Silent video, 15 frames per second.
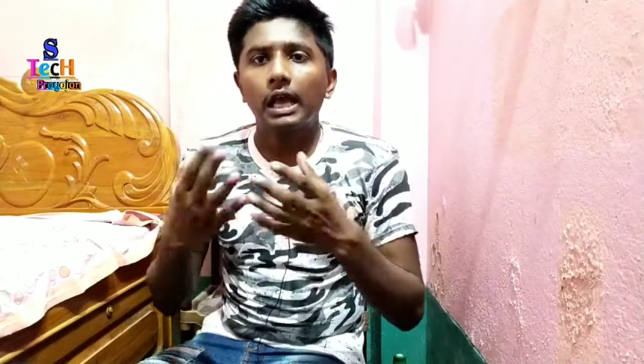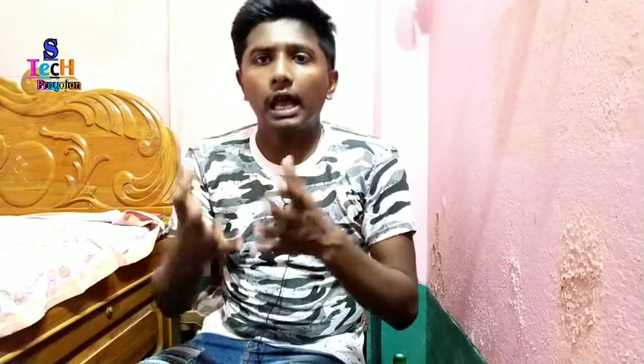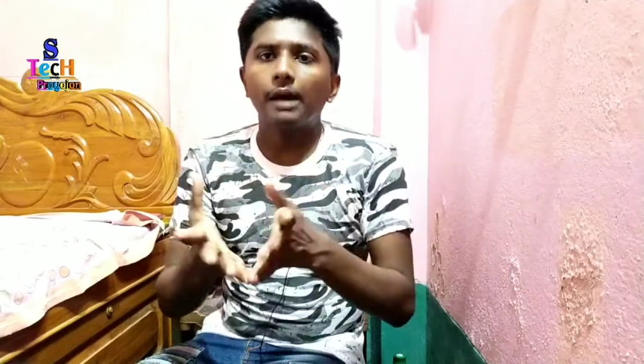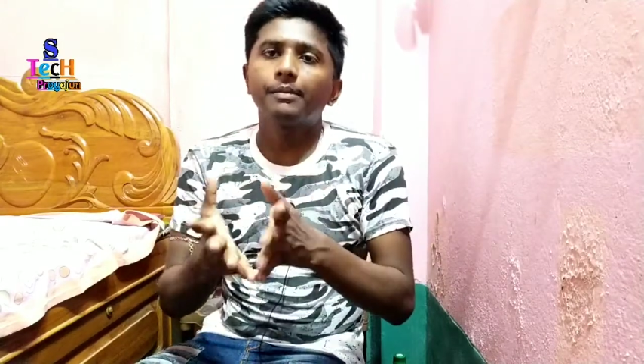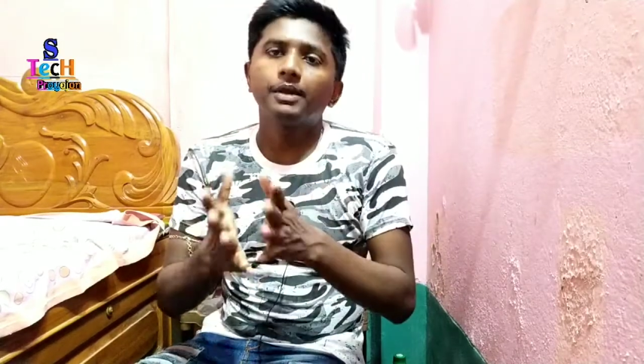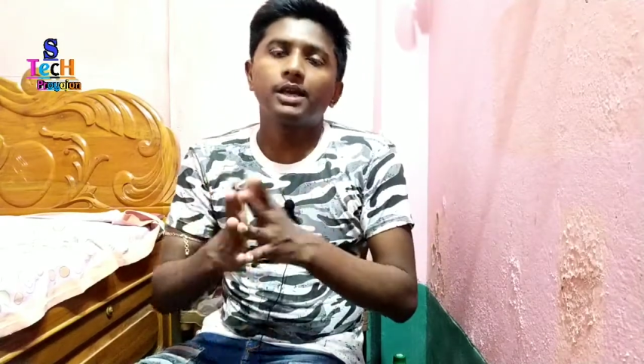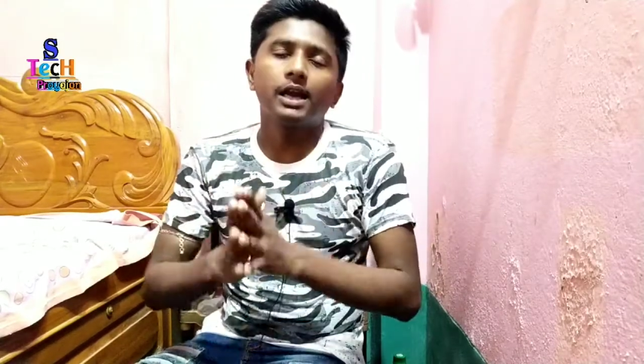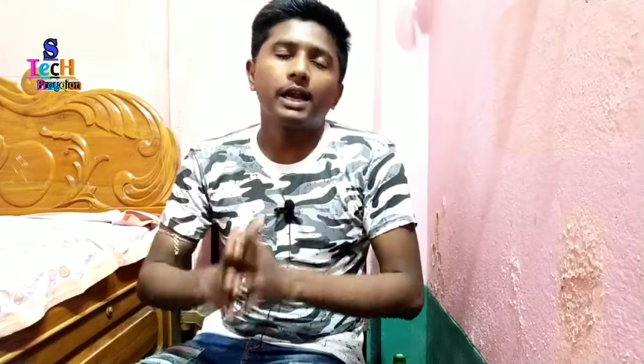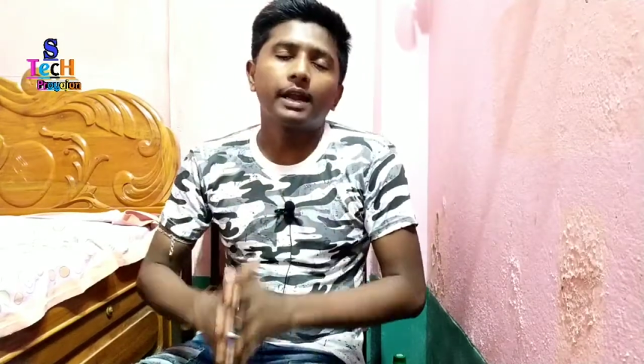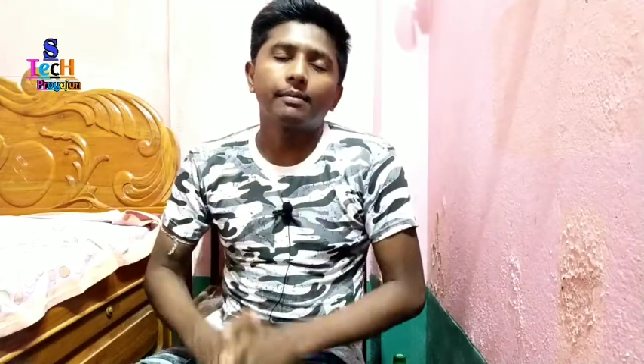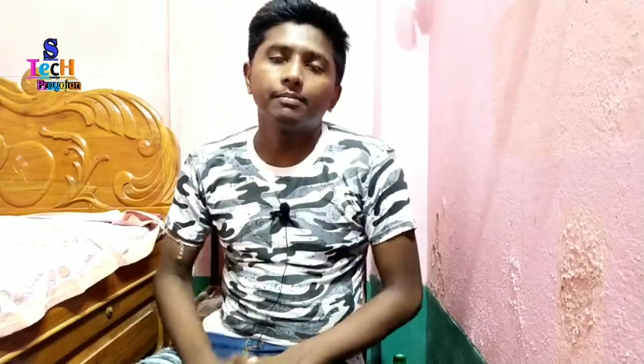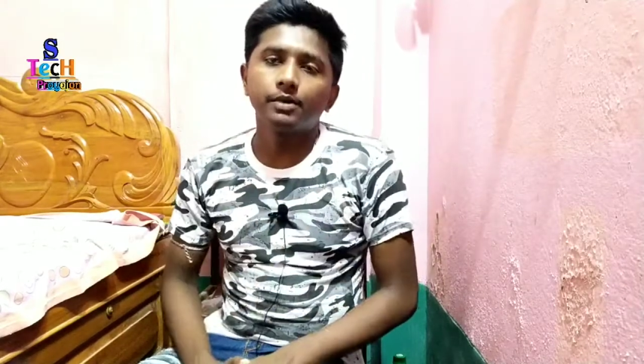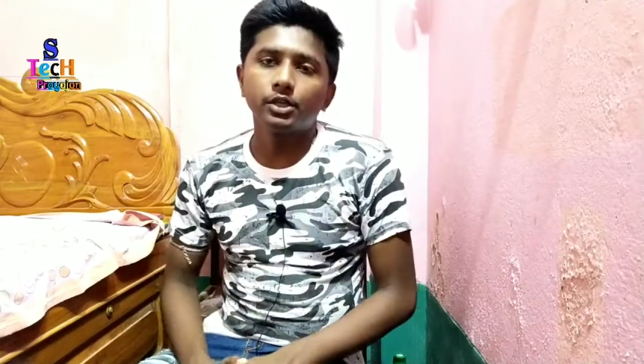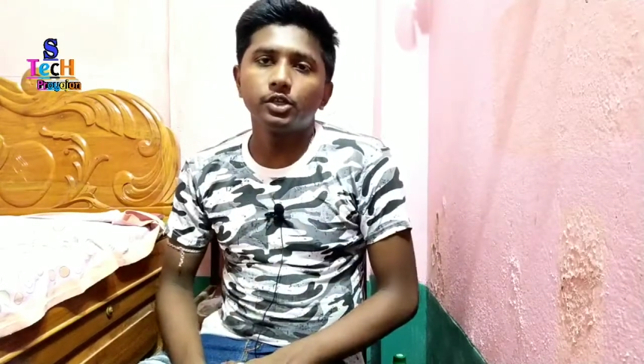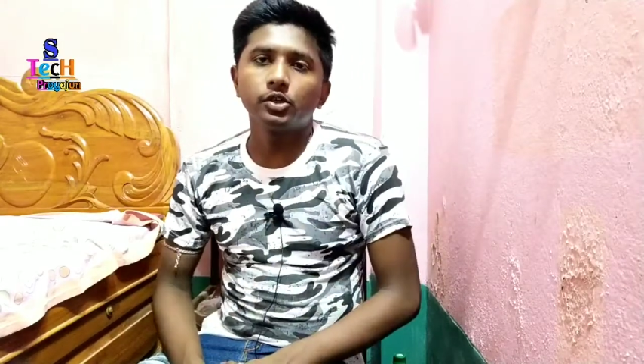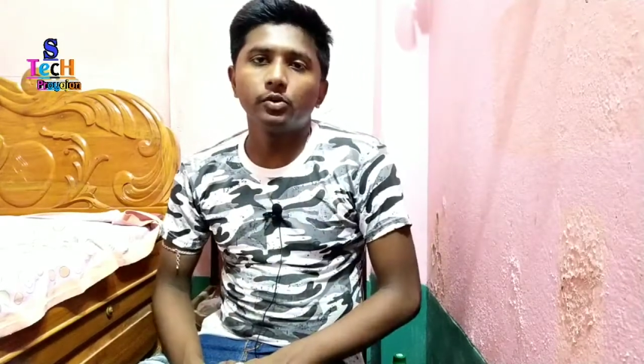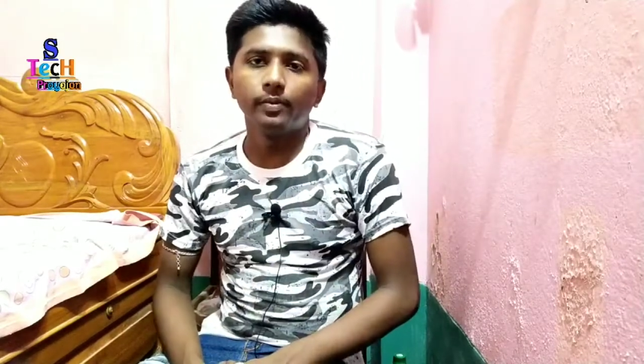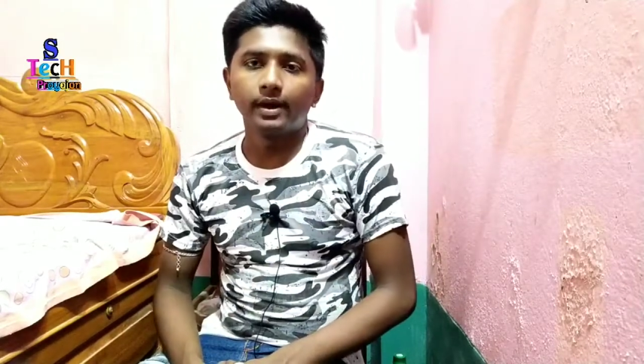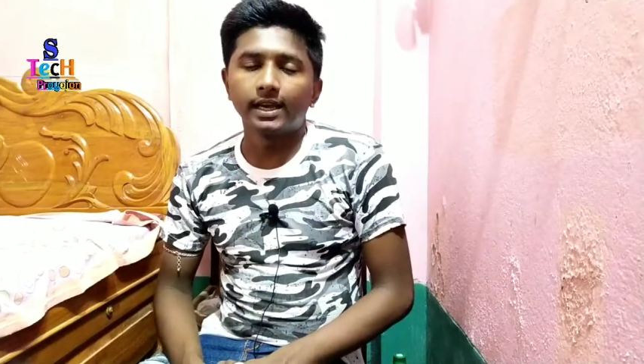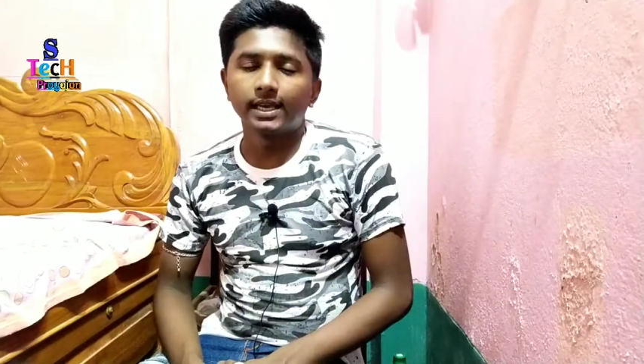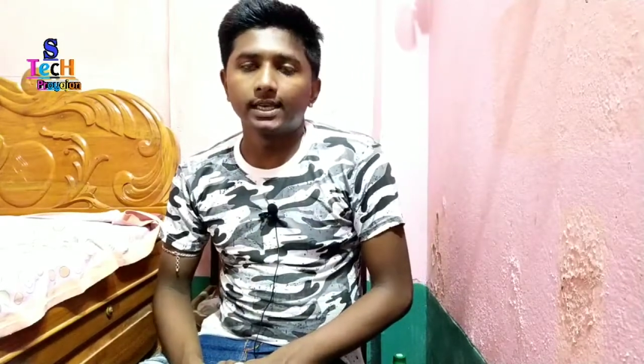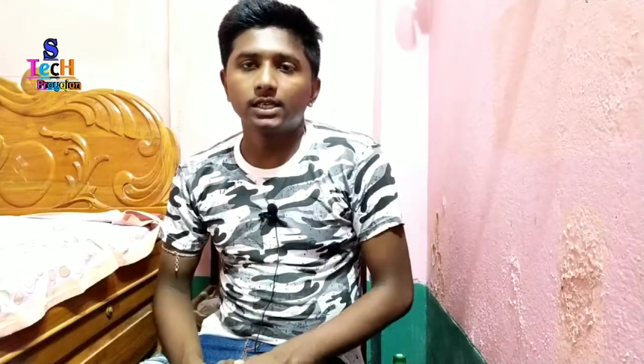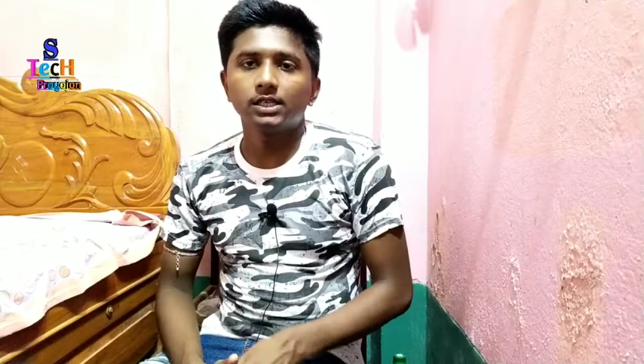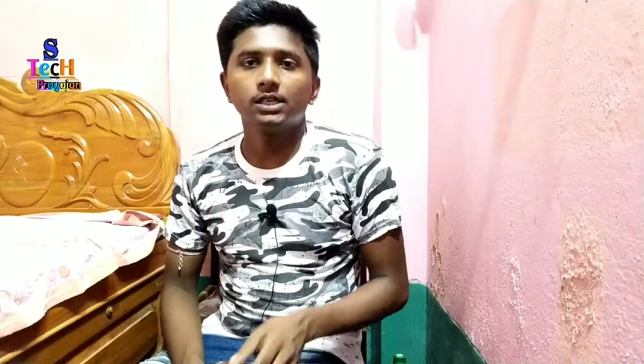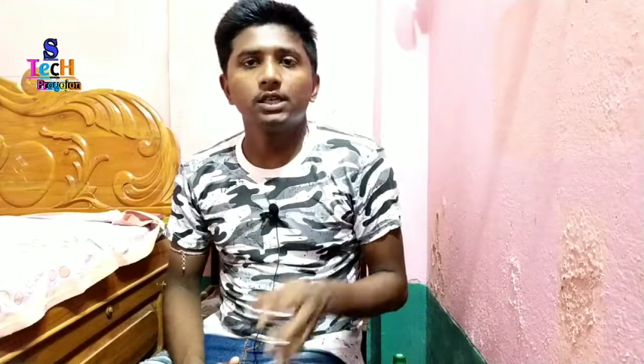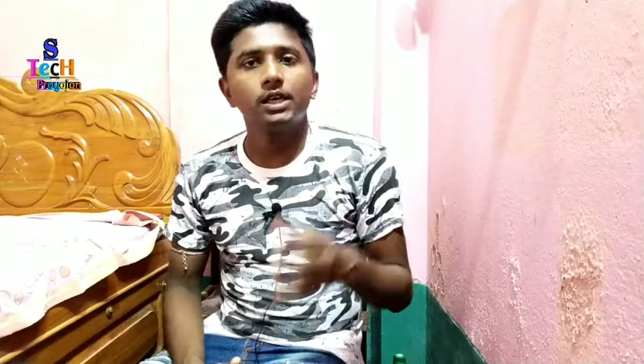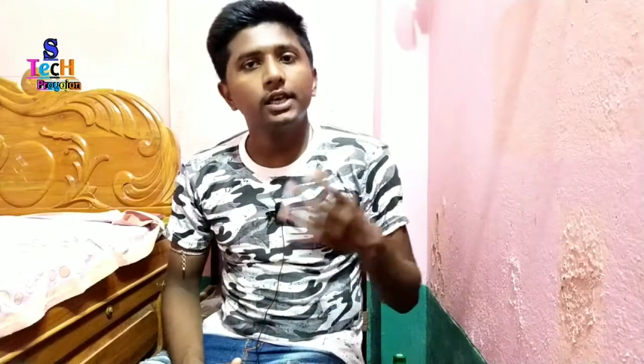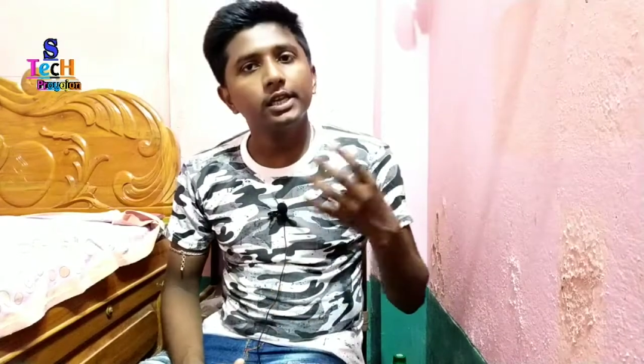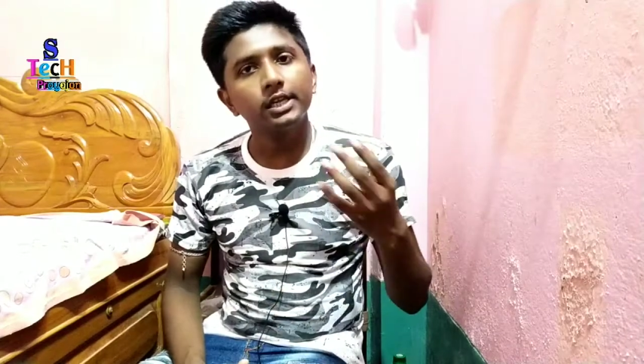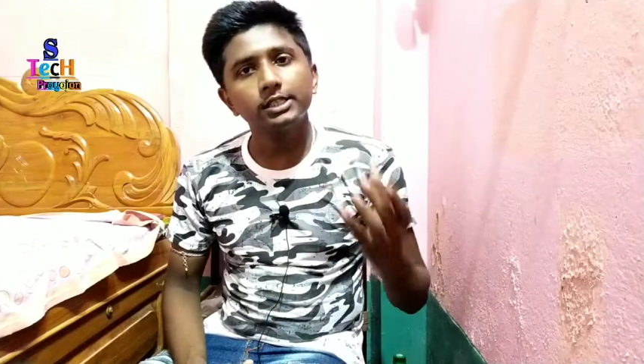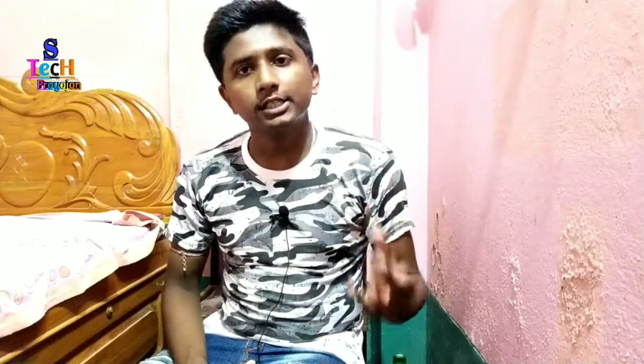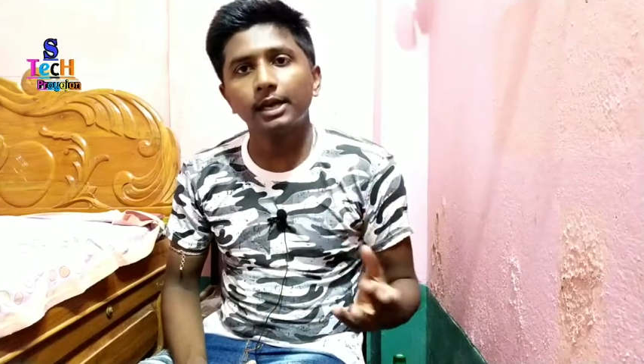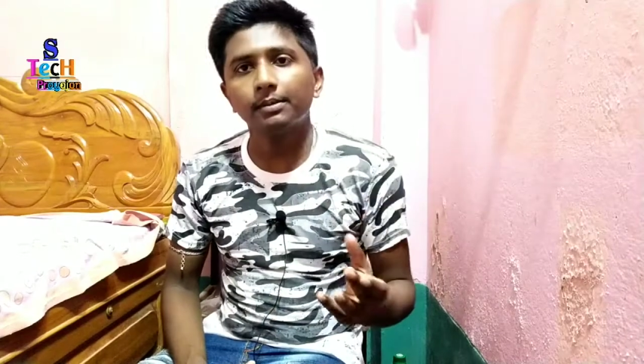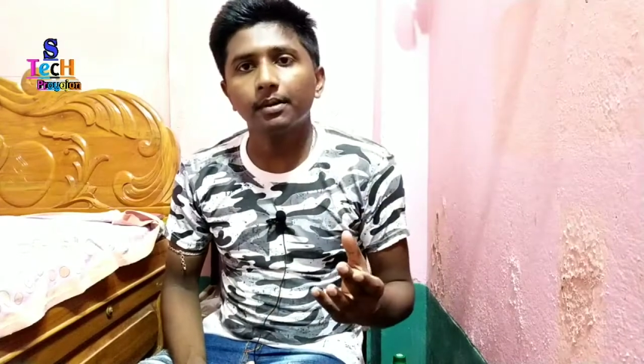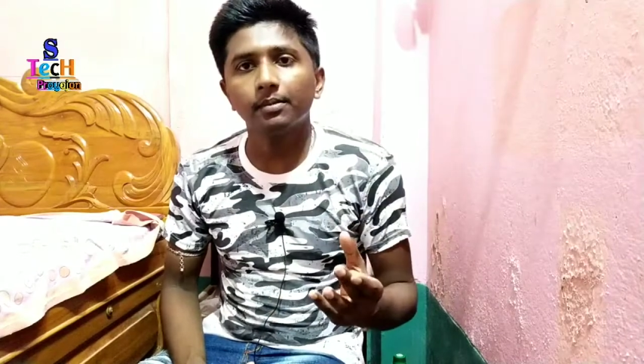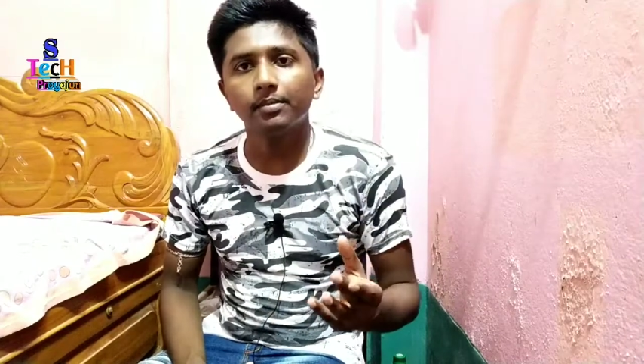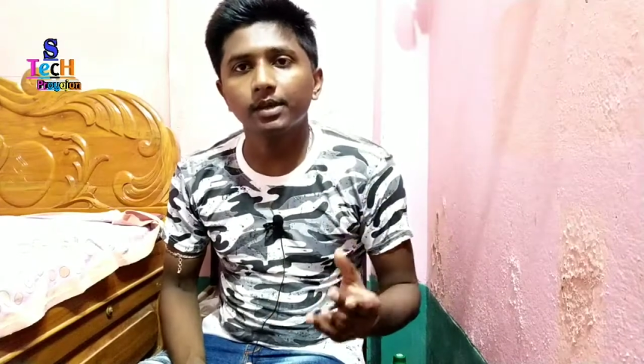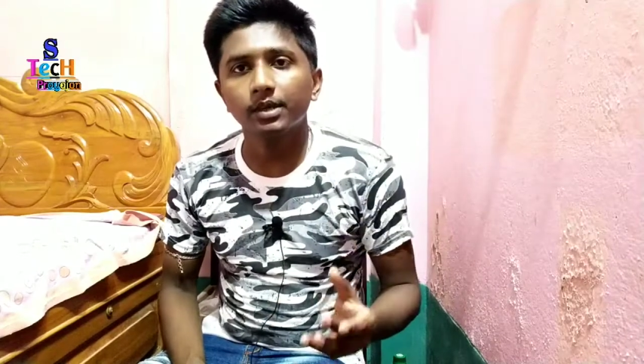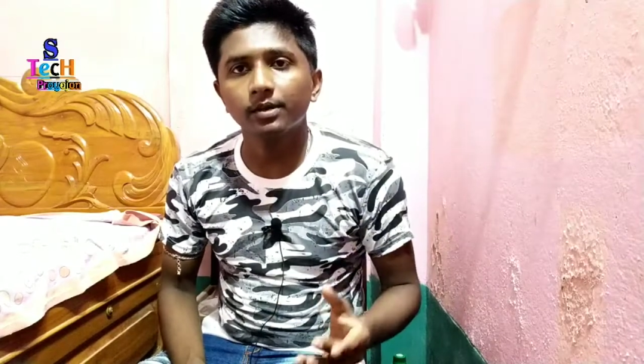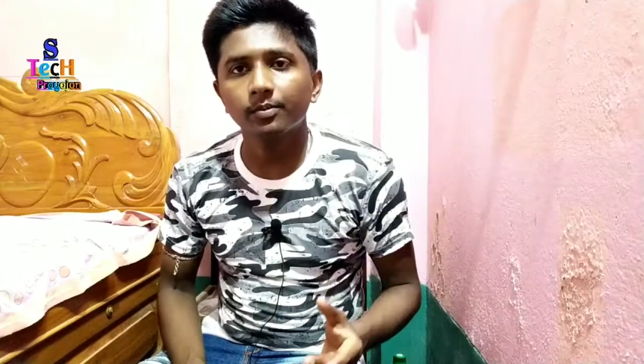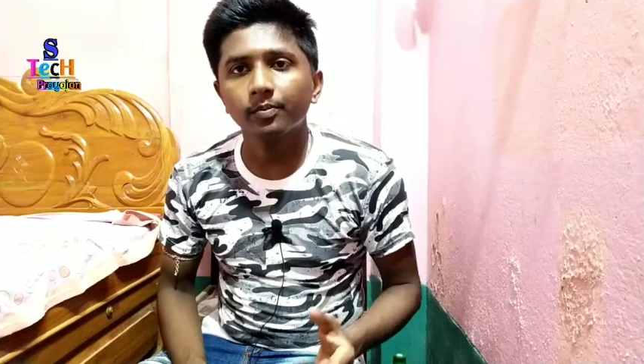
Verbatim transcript: আমি খারাপ ভিডিও বানাই এটা স্বাভাবিক